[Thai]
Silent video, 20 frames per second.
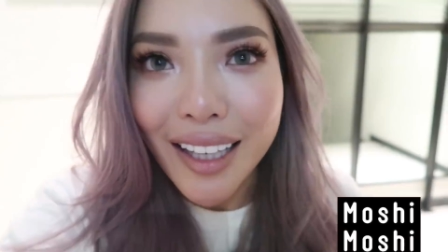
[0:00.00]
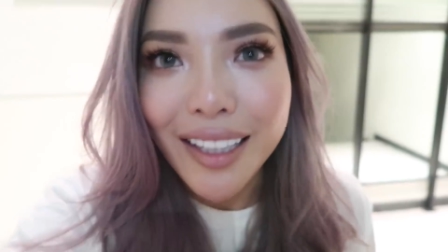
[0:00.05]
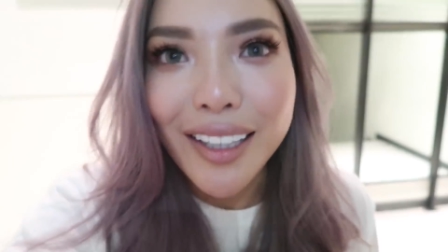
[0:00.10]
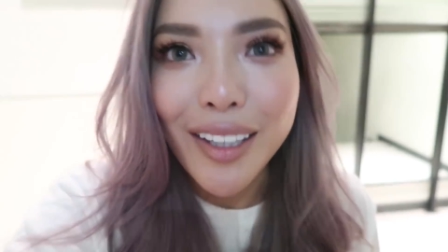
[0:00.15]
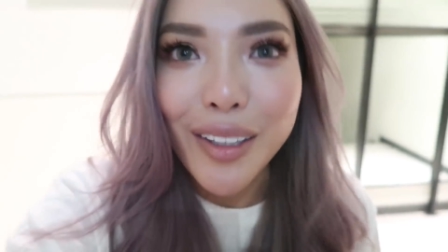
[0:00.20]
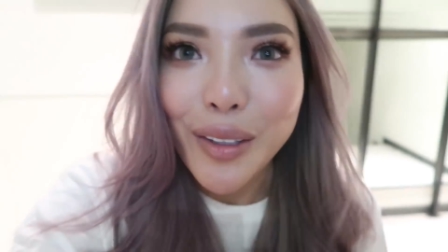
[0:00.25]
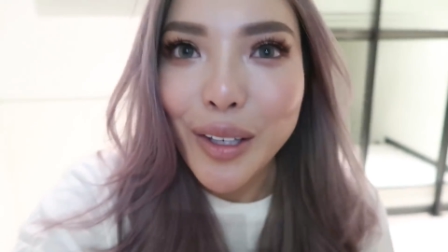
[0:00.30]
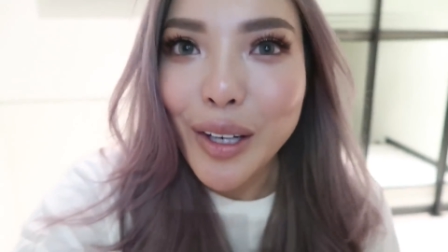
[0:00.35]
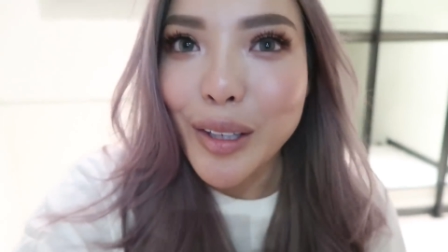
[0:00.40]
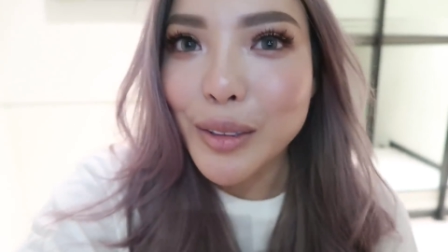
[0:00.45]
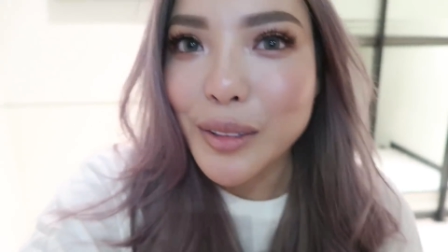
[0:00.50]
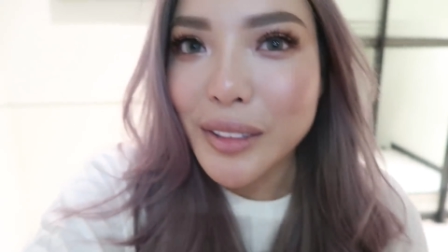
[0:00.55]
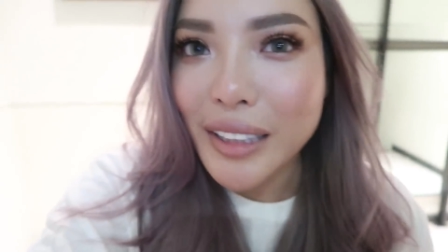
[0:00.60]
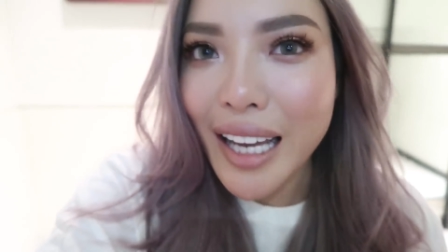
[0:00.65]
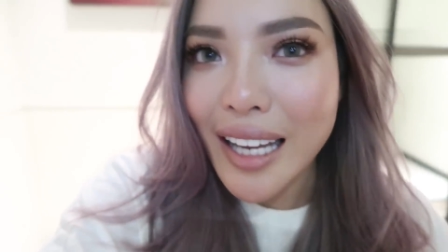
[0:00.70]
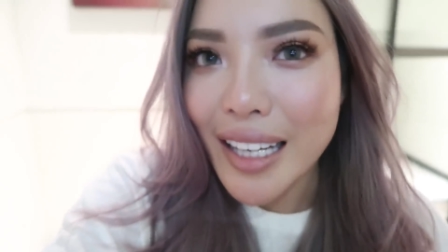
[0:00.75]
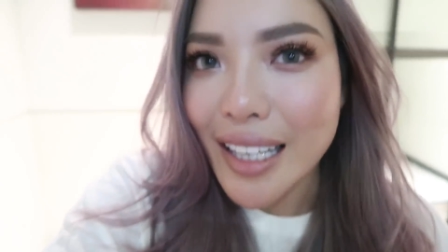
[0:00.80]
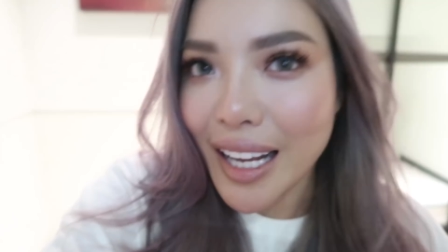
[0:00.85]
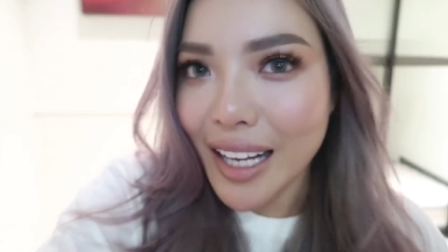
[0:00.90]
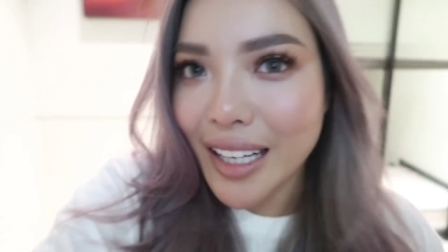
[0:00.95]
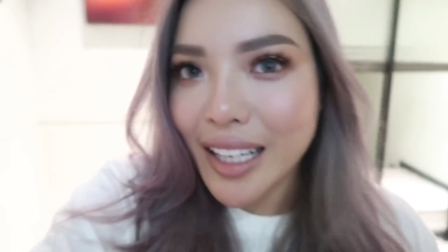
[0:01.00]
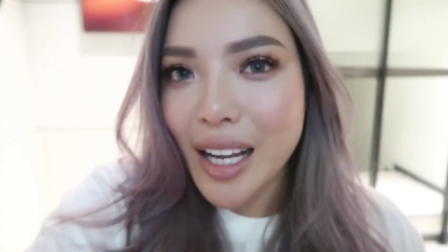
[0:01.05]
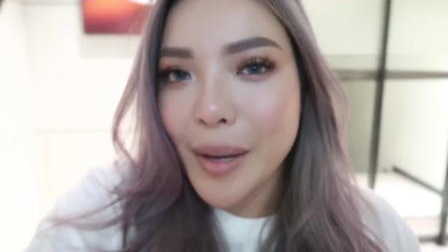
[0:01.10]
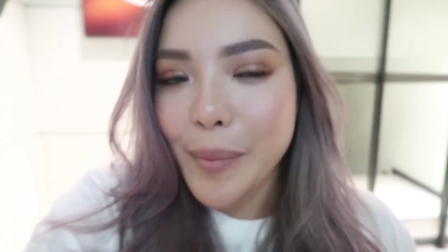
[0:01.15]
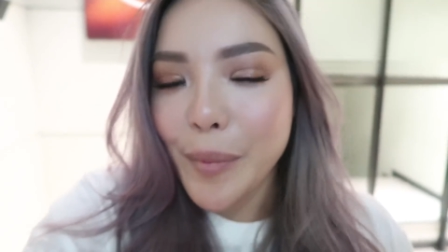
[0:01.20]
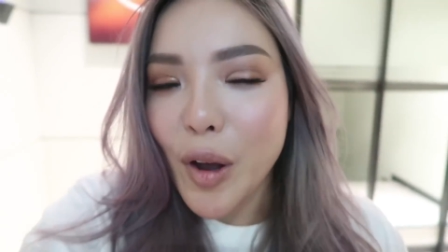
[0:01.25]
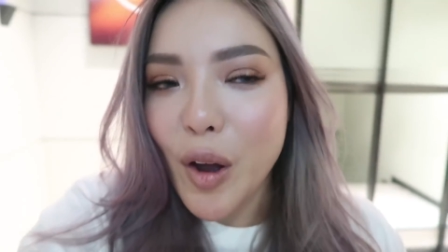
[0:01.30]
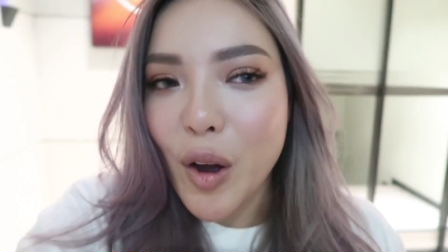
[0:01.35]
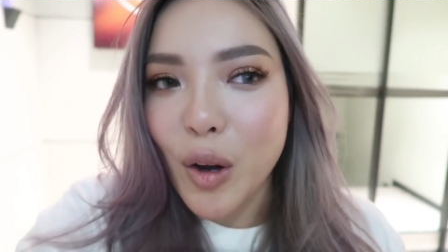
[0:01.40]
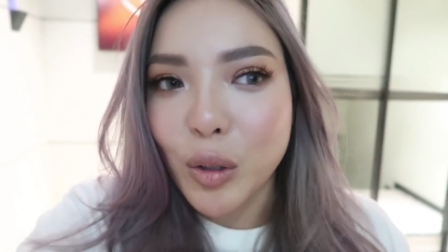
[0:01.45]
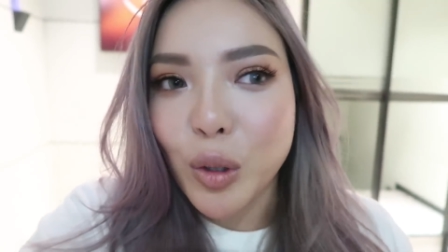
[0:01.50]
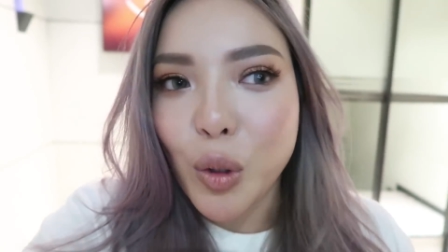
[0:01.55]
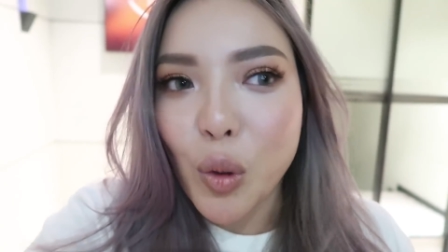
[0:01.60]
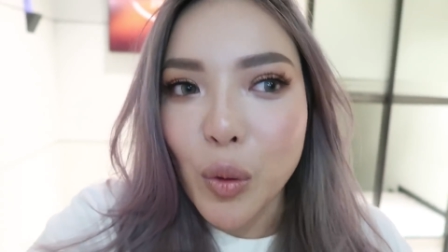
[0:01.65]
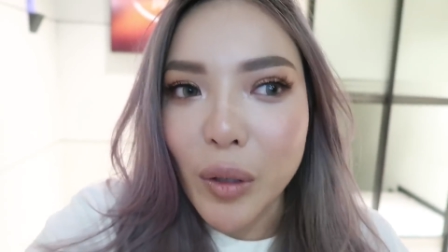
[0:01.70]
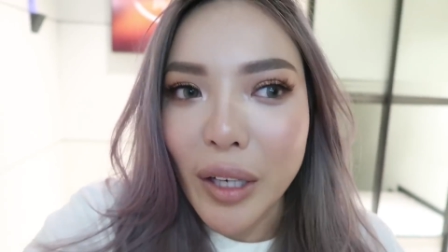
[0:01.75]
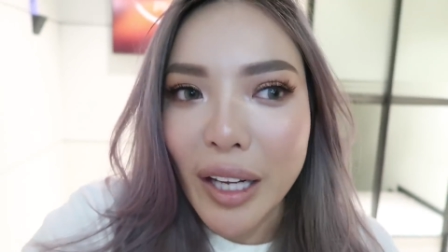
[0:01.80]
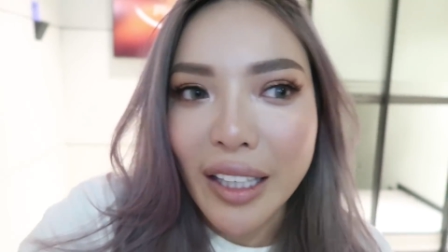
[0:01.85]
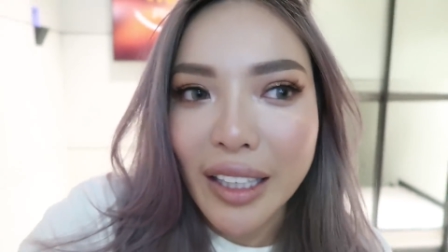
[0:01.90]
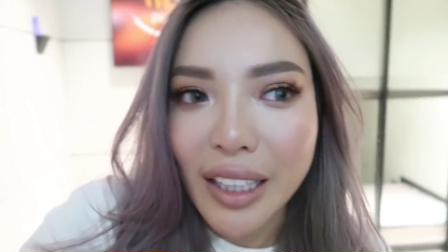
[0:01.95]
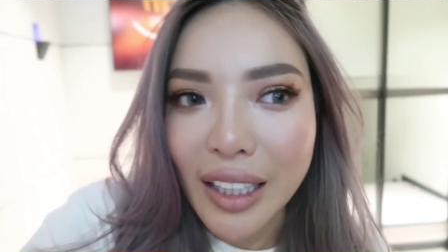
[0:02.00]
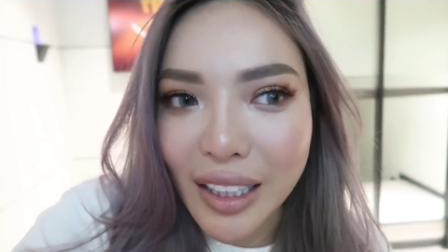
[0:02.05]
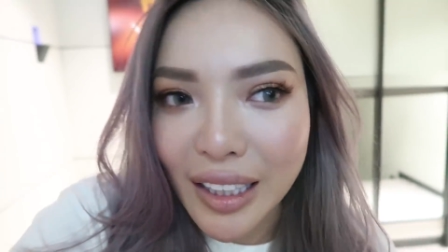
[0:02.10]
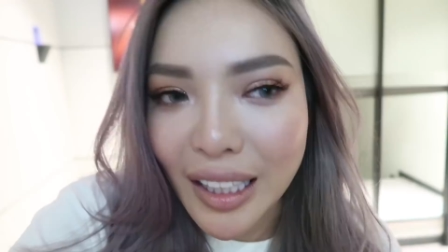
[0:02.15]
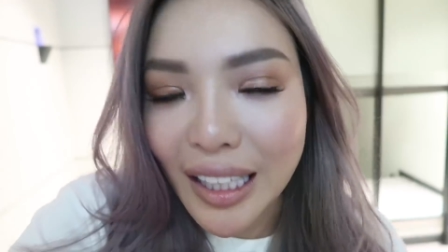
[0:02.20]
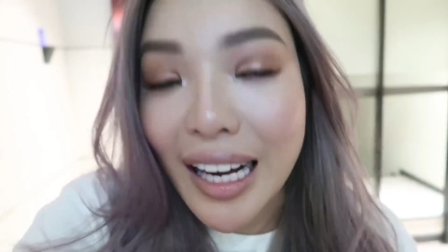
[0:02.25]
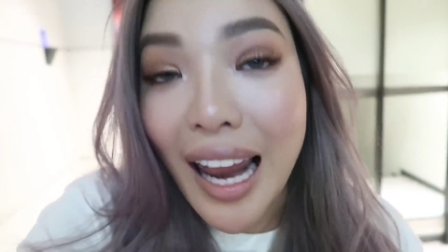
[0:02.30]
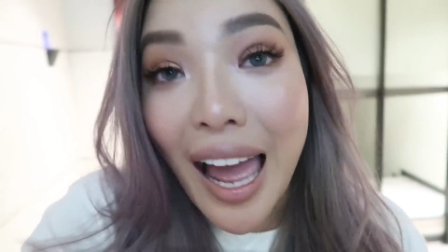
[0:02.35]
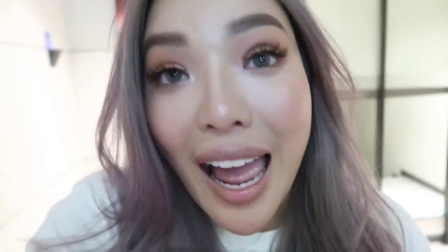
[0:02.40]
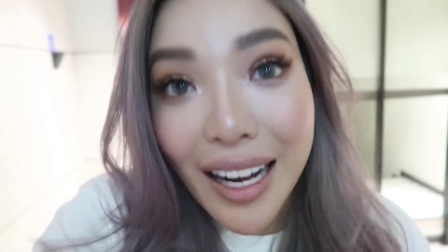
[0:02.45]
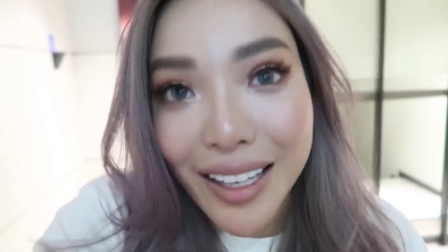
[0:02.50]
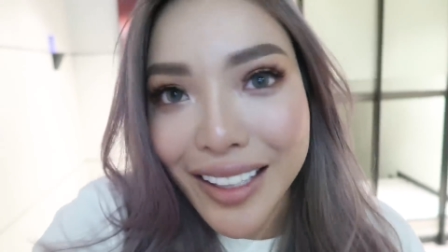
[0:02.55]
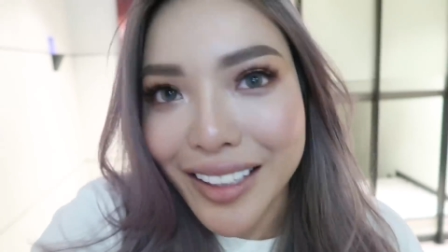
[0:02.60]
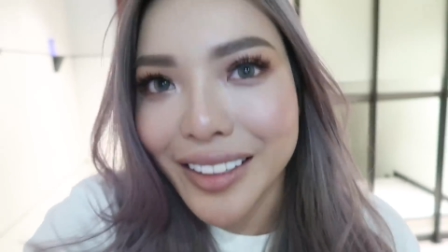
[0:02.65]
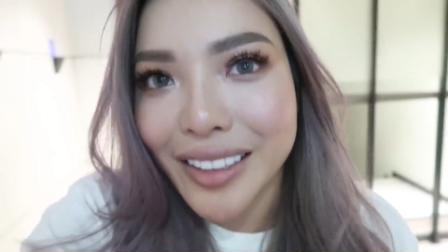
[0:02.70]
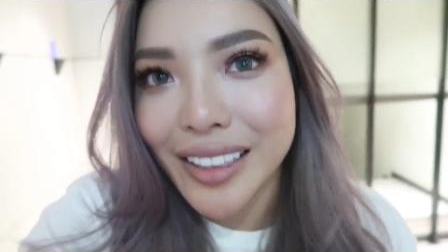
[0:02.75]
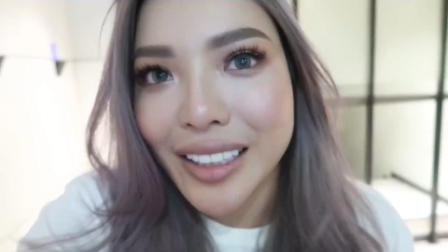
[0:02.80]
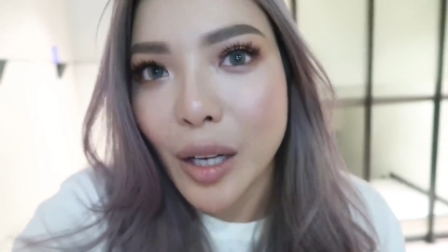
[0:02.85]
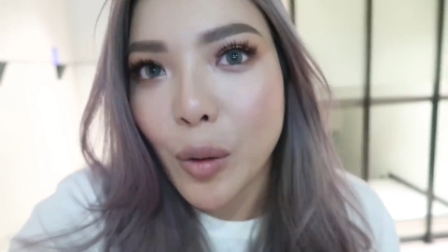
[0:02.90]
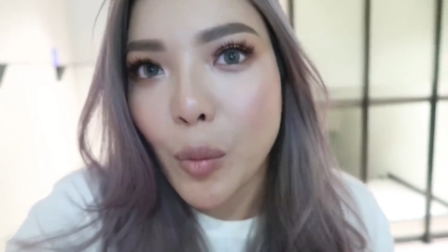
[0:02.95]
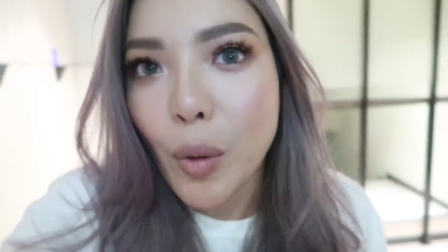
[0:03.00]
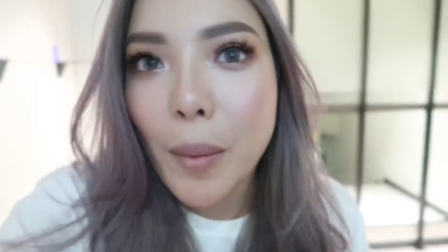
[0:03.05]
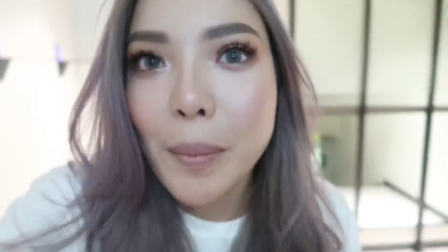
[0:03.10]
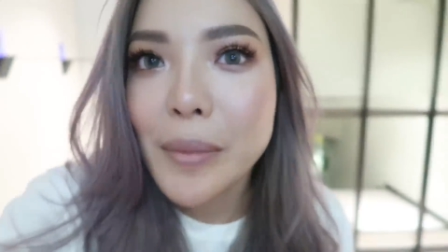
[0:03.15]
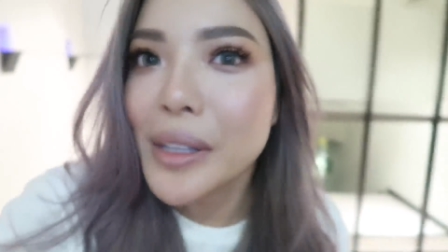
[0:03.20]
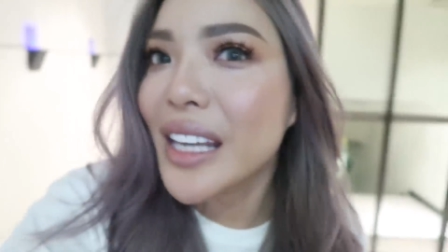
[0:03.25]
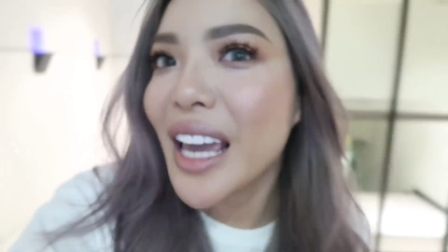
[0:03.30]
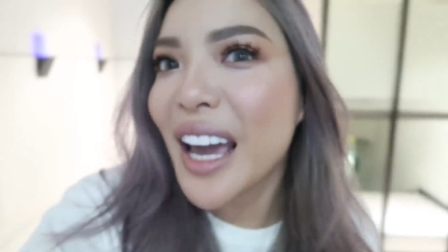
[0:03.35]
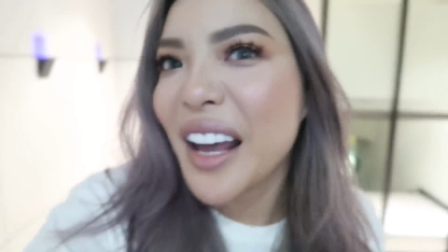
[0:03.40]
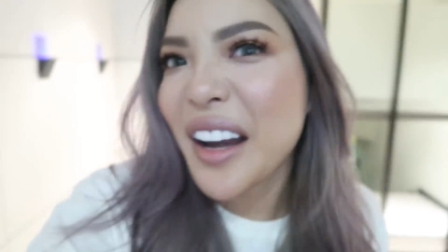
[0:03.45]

แล้วเดี๋ยวเราจะแนะนำของถูกและดีในร้านเลยนะว่ามี